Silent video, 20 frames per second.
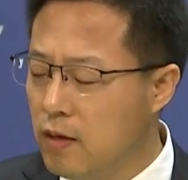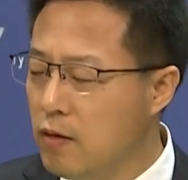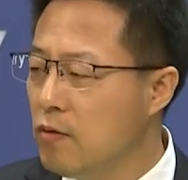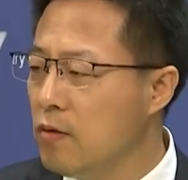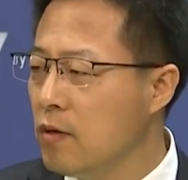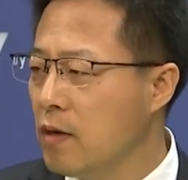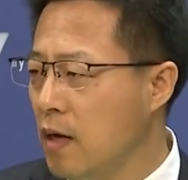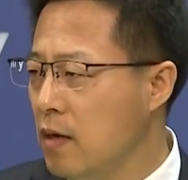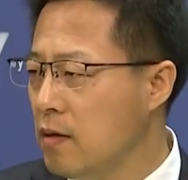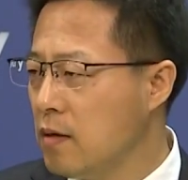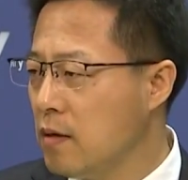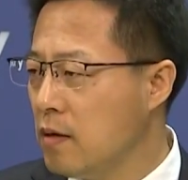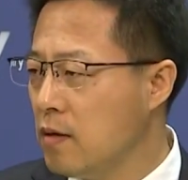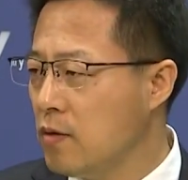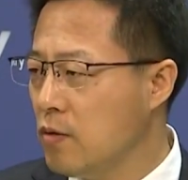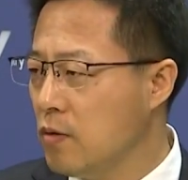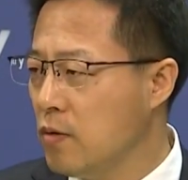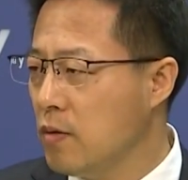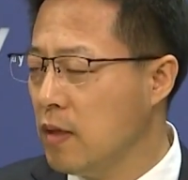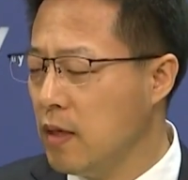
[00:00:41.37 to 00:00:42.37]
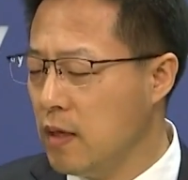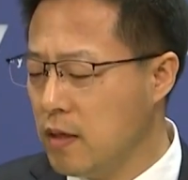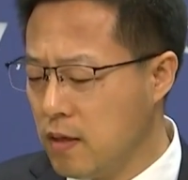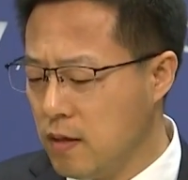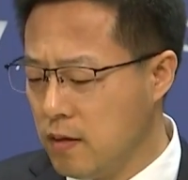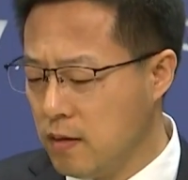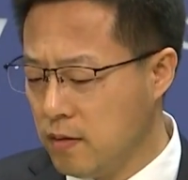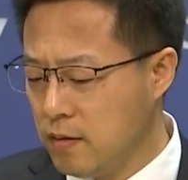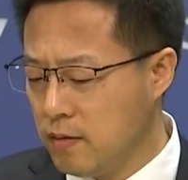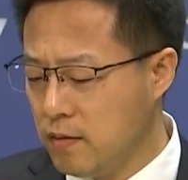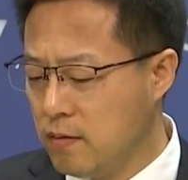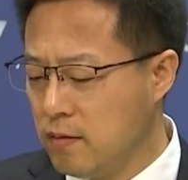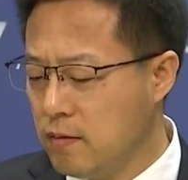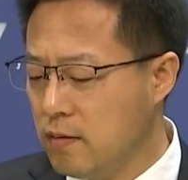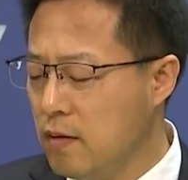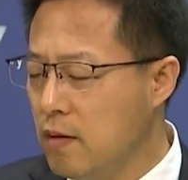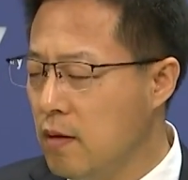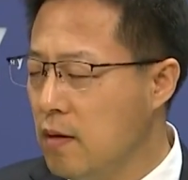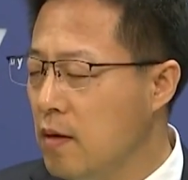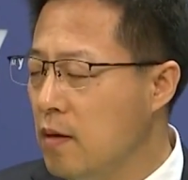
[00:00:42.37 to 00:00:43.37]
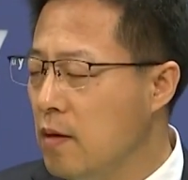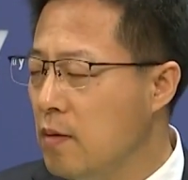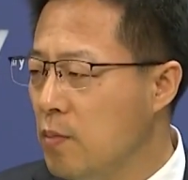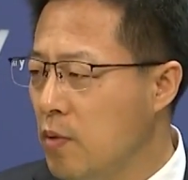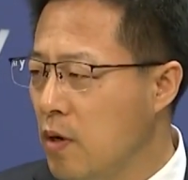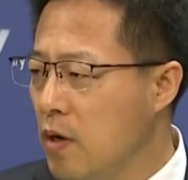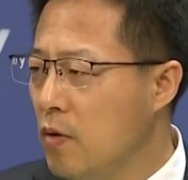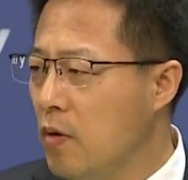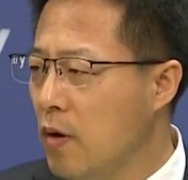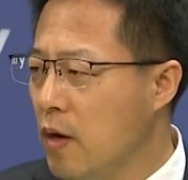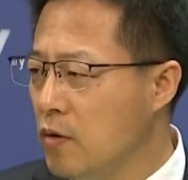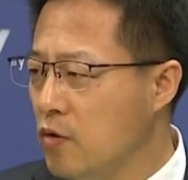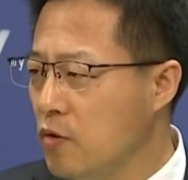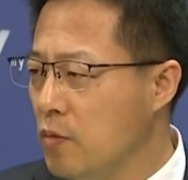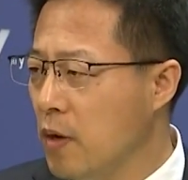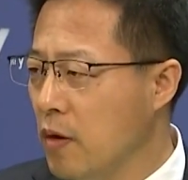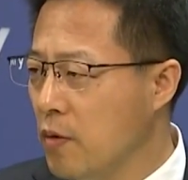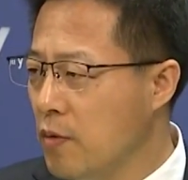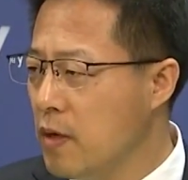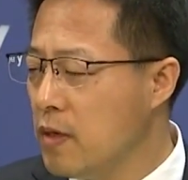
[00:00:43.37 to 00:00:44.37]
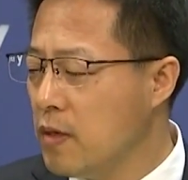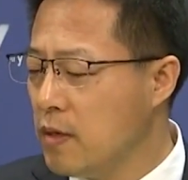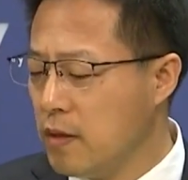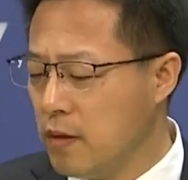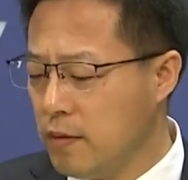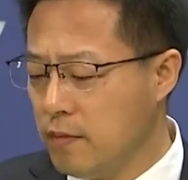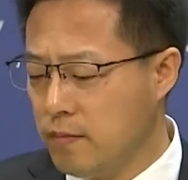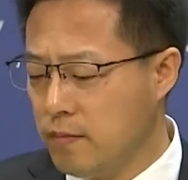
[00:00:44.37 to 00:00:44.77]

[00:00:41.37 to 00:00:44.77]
重干涉中国内政，破坏中美关系，